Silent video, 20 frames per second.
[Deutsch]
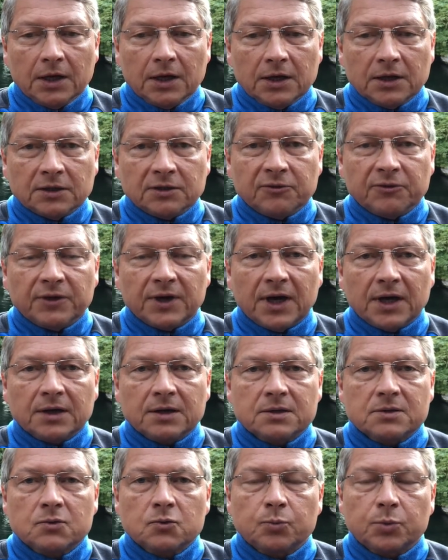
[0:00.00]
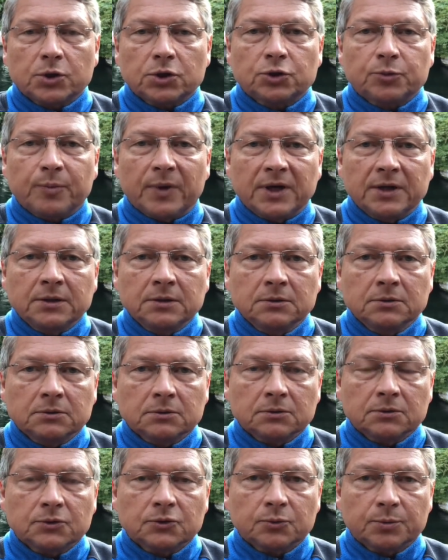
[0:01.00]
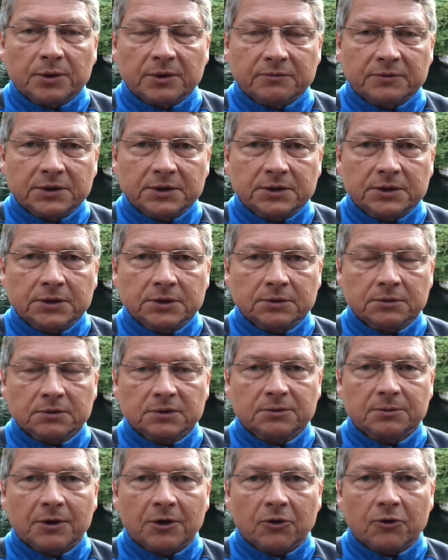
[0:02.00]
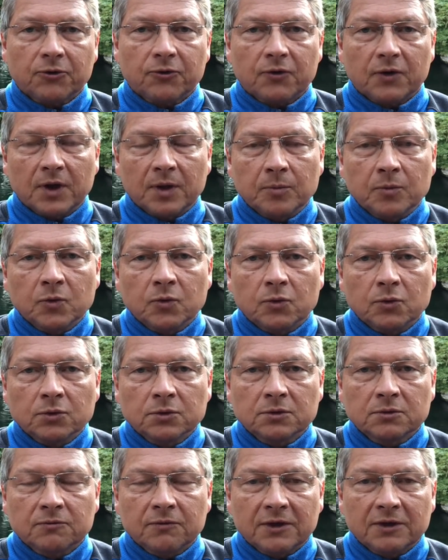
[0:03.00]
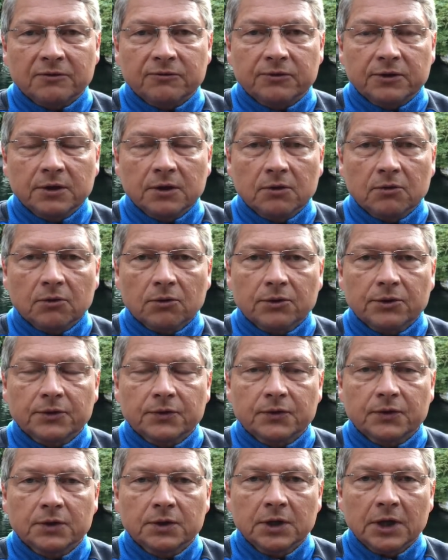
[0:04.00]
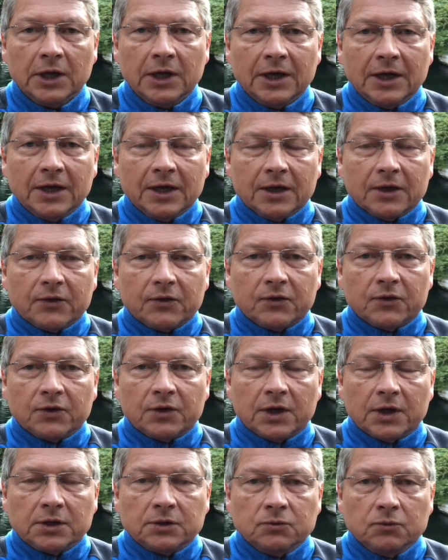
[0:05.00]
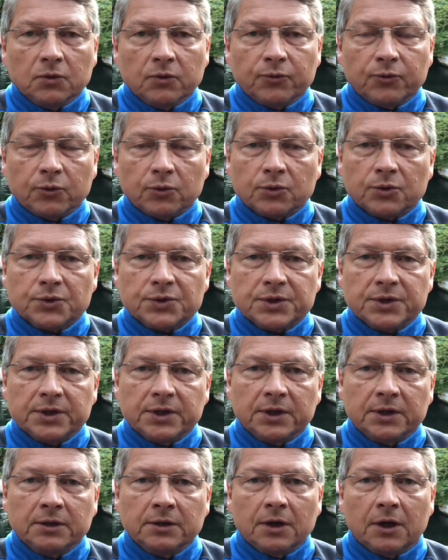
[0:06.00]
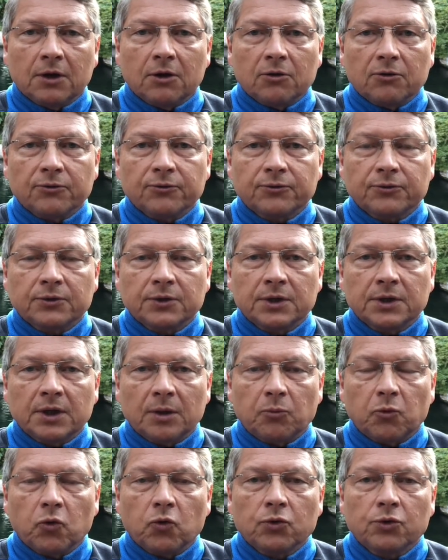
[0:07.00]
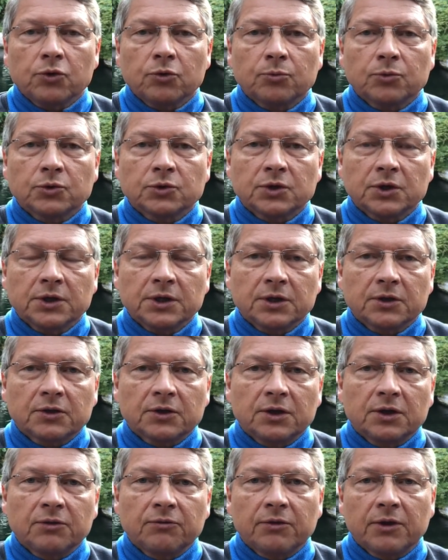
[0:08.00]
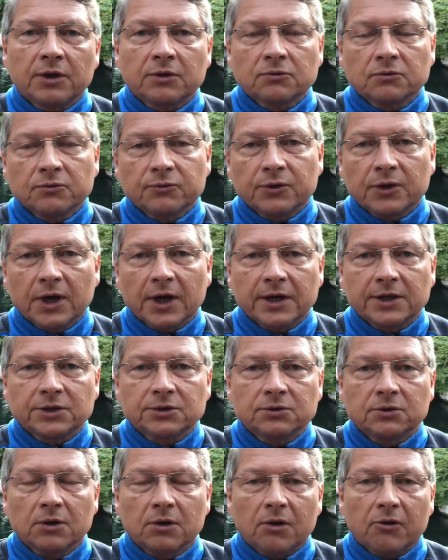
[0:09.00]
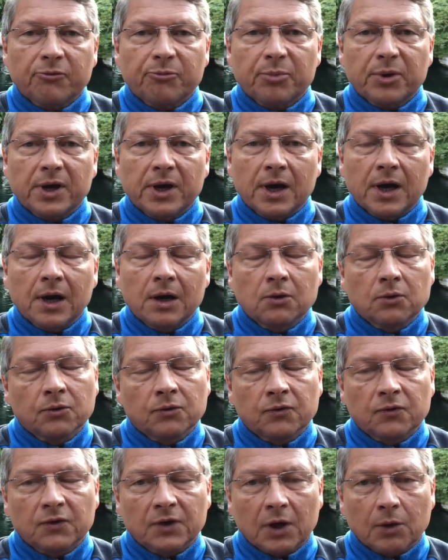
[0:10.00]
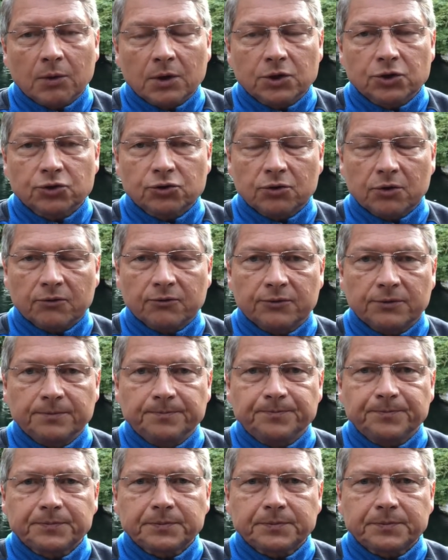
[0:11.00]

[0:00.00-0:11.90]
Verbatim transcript: Äh, die Frage ist super spannend und super wichtig und zwar aus dem Grund, weil viele Leute sich halt nur fokussieren auf den Ammonium- und den Nitritwert und vielleicht noch auf pH und Sauerstoff.